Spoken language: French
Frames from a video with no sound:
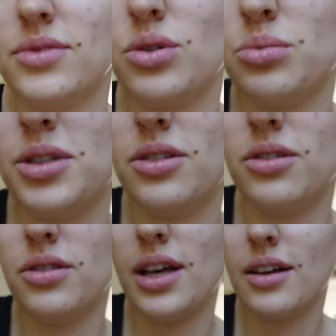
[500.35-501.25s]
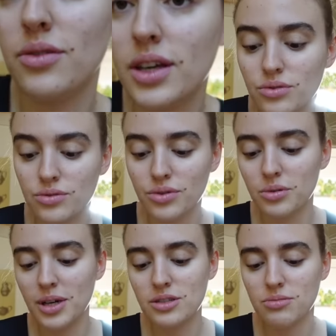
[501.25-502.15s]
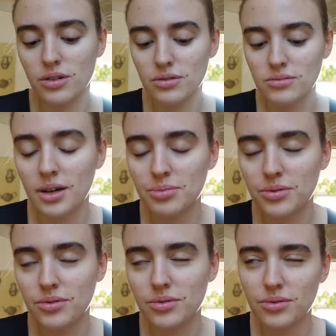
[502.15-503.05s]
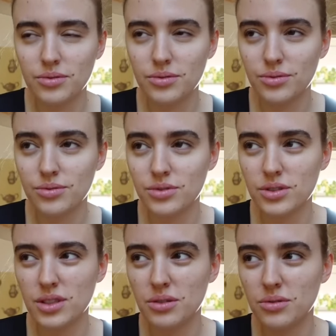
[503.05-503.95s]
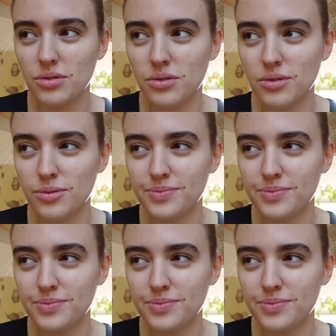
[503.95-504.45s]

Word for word: trop mignonne avec du fromage blanc, un peu de sirop de